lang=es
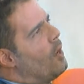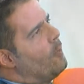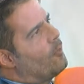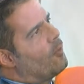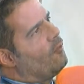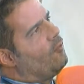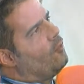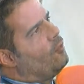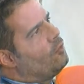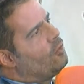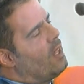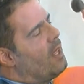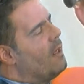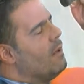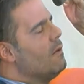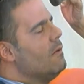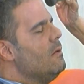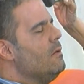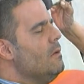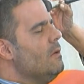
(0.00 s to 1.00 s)
es profunda,
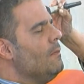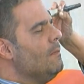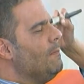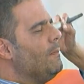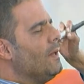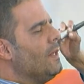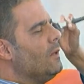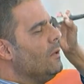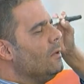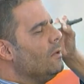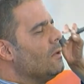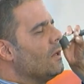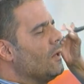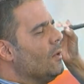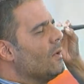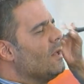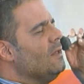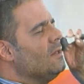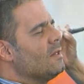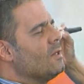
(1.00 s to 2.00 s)
pero
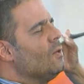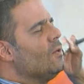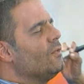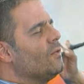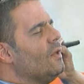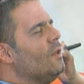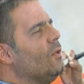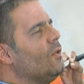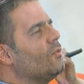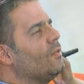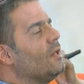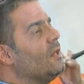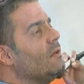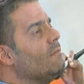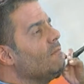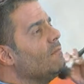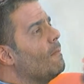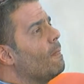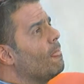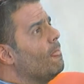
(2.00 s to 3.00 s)
creo que entre 11 y 12
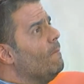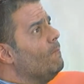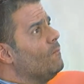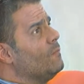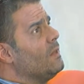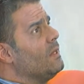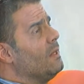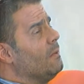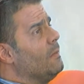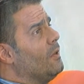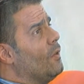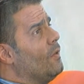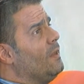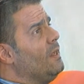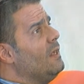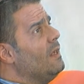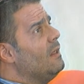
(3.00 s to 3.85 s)
de mediodía.